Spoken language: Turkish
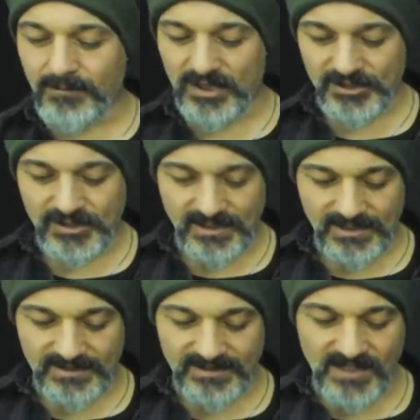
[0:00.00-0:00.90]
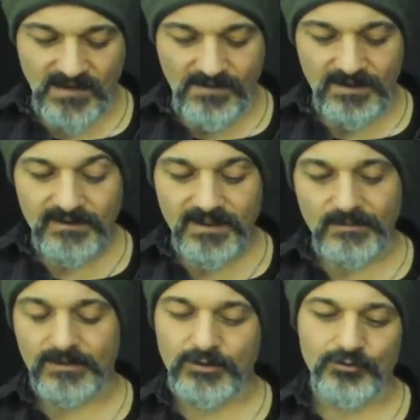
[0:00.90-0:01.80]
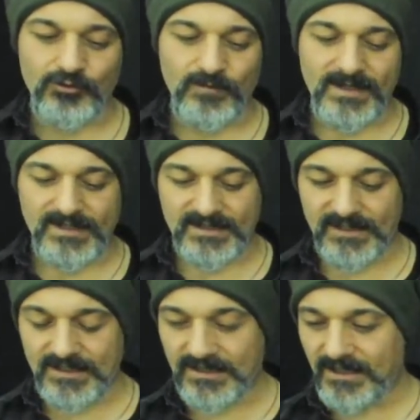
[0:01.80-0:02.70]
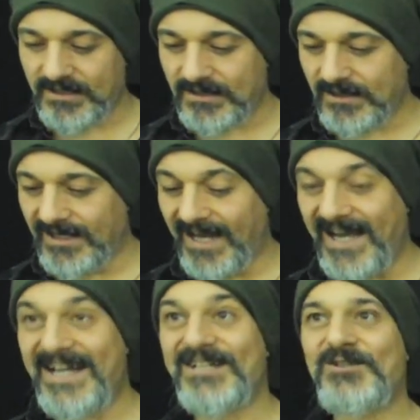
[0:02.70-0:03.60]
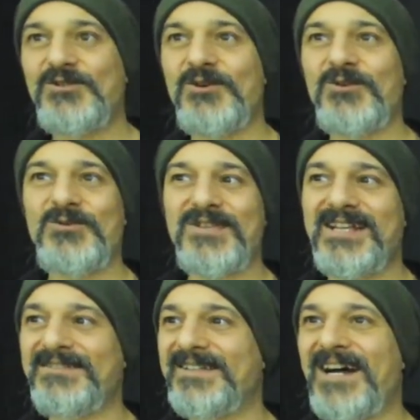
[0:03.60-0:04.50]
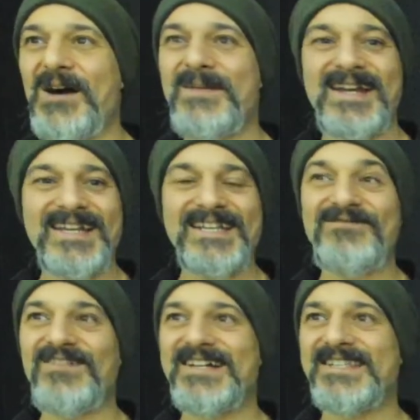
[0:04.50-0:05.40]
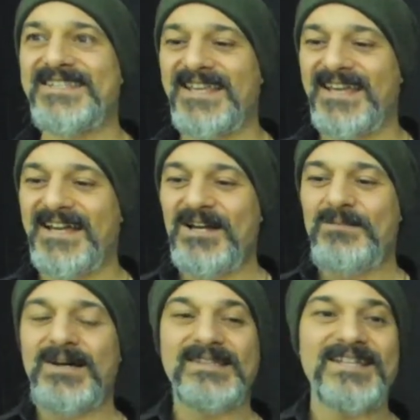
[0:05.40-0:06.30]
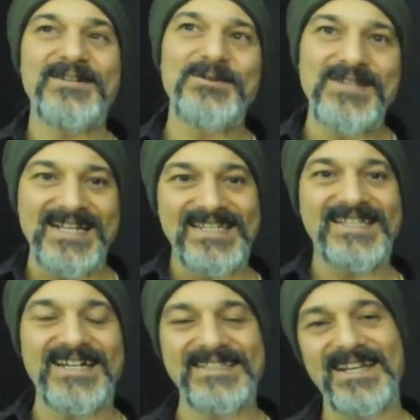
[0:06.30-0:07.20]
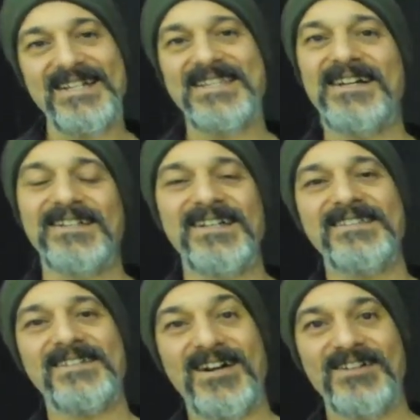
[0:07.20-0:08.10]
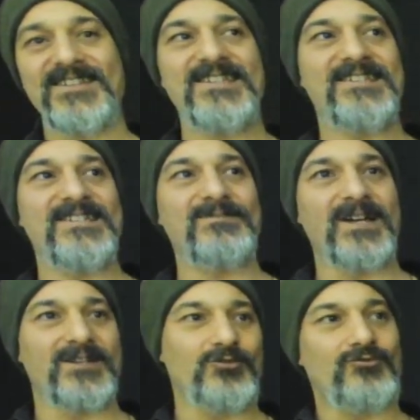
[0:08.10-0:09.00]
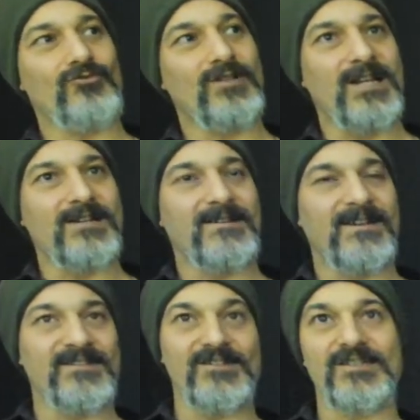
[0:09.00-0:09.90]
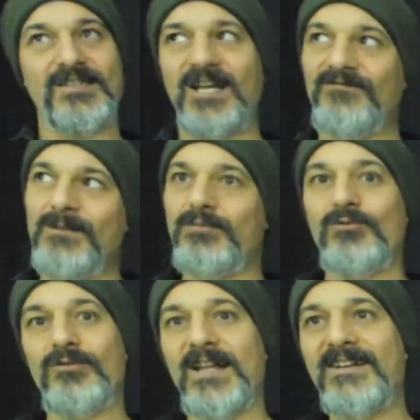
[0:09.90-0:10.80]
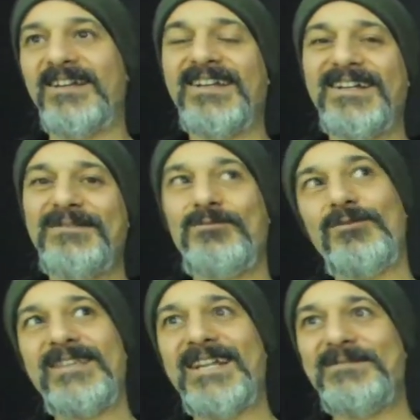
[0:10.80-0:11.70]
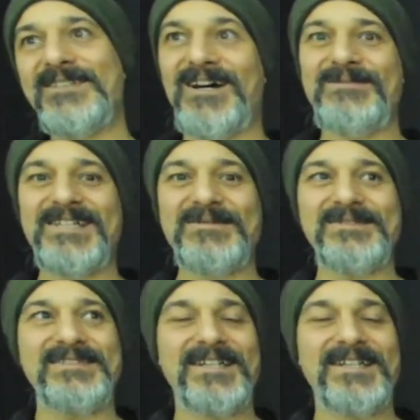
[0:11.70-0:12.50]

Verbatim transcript: başka ne var diye bakıyorum arkadaşlar. Ha çok güzel haberlerim var size. Benden özel gitar dersi alan kardeşlerim yani küçükler, yaşıtlarım ve büyükler. Büyüklerimiz, abilerimiz,